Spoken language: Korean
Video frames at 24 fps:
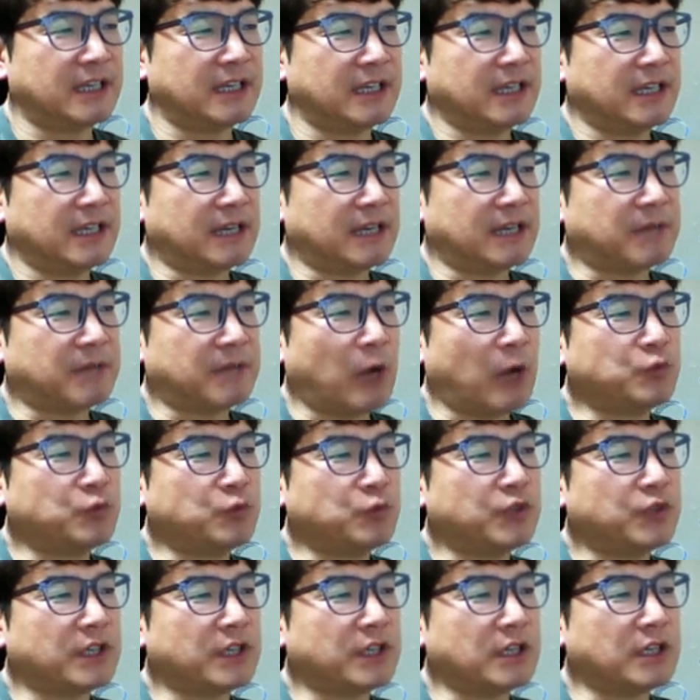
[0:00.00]
그럼 라운드가
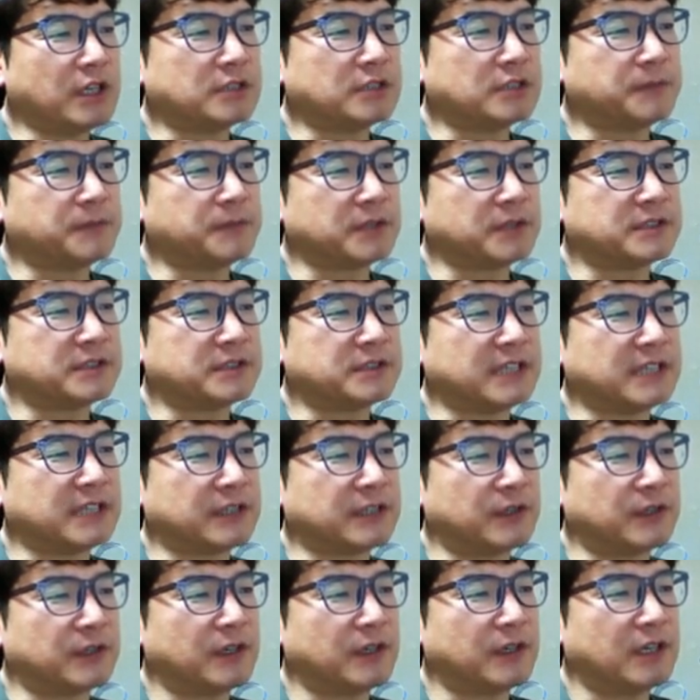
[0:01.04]
16번 거친다는
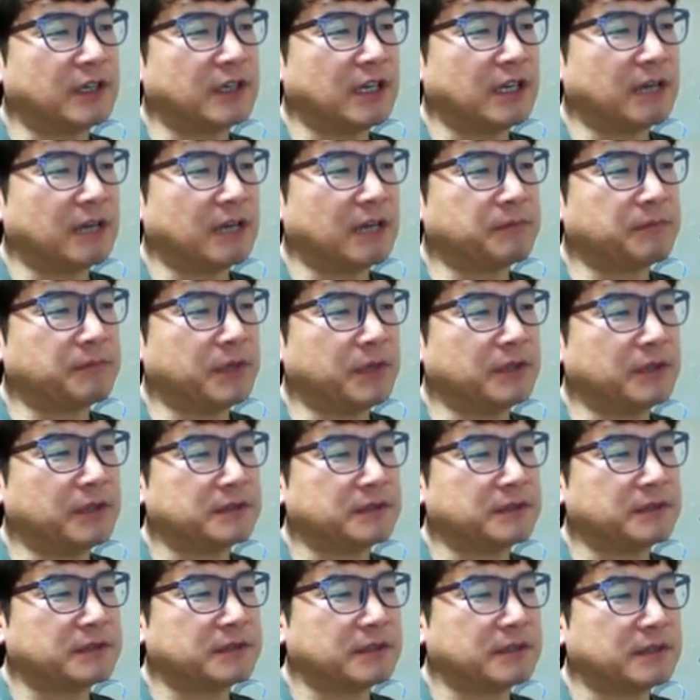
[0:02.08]
거예요. 한
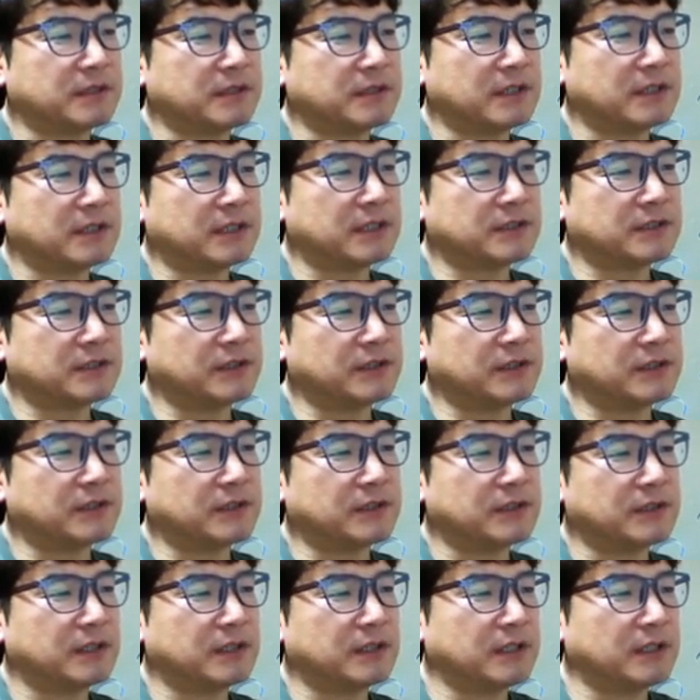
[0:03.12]
번에서
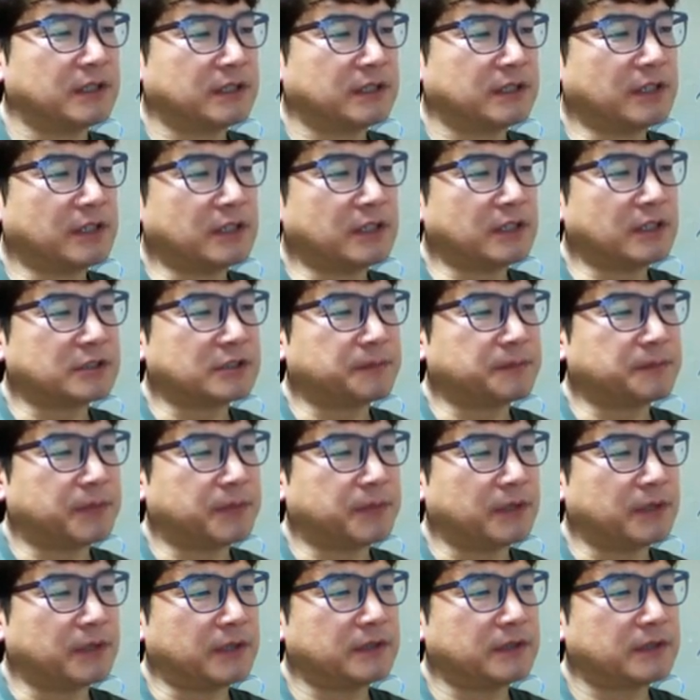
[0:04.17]

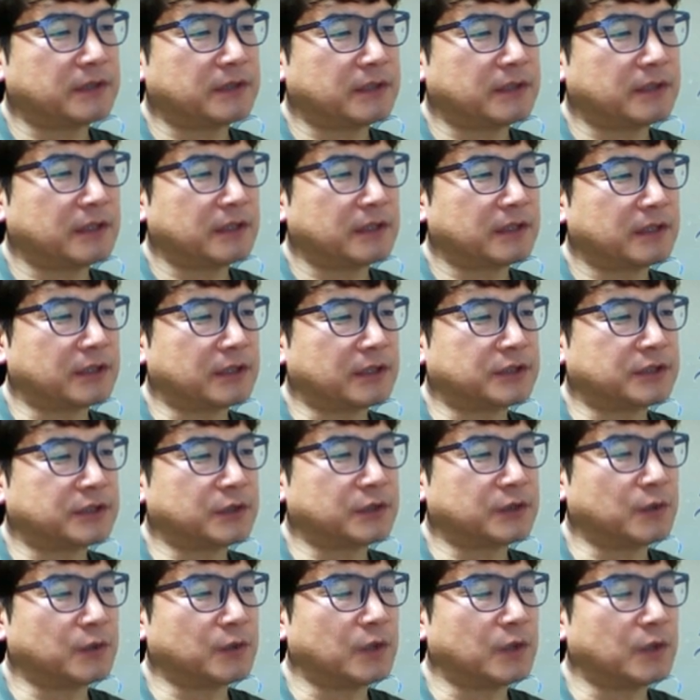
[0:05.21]
16번
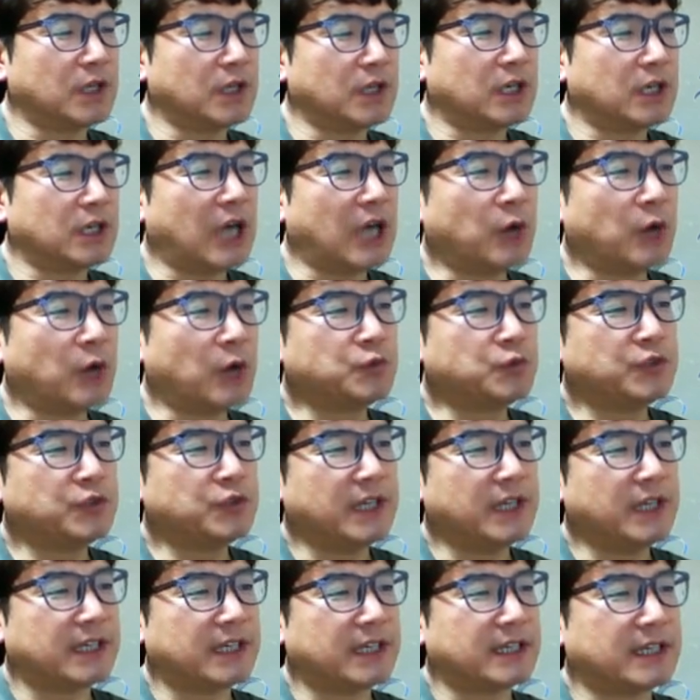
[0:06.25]
거치고
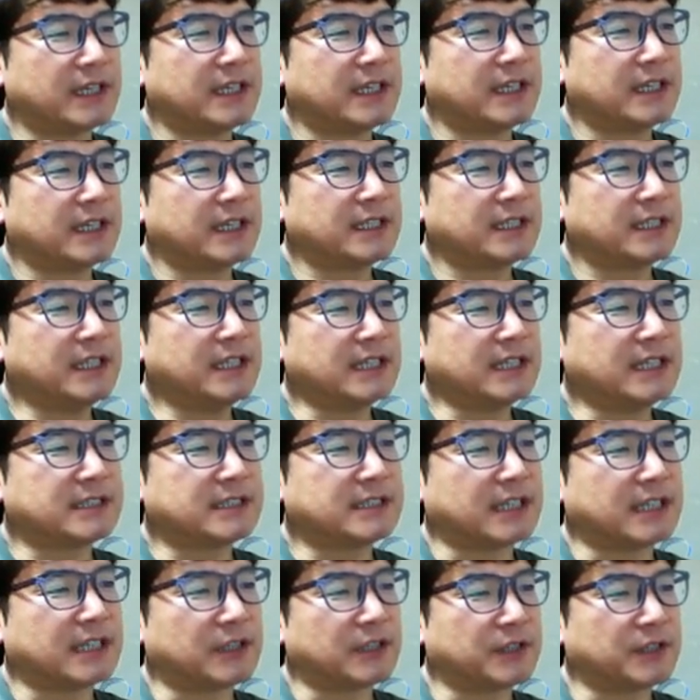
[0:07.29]
라운드에 키가
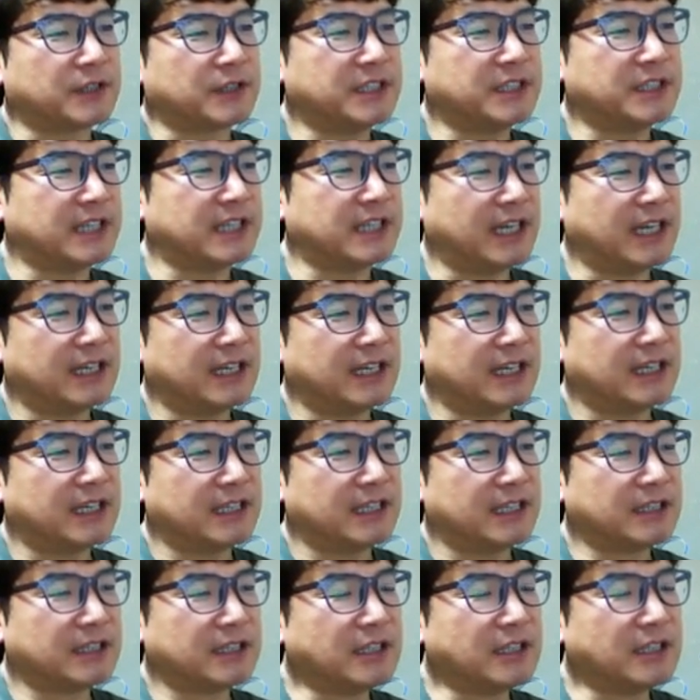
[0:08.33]
들어가요. 키가
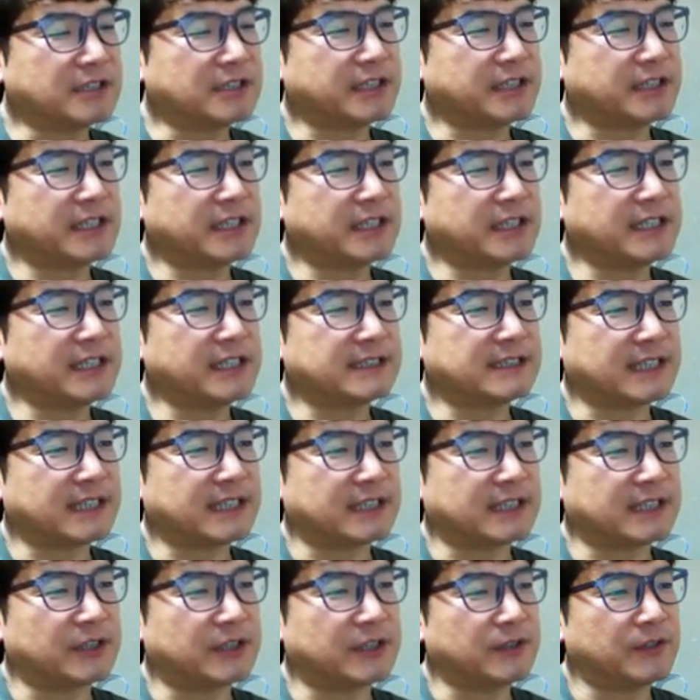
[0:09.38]
16개의 키가 들어가야
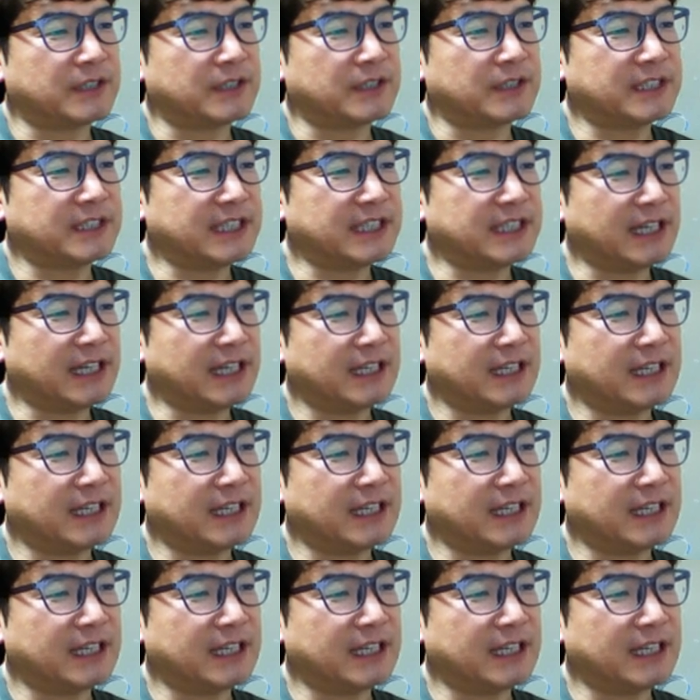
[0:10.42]
돼요. 키가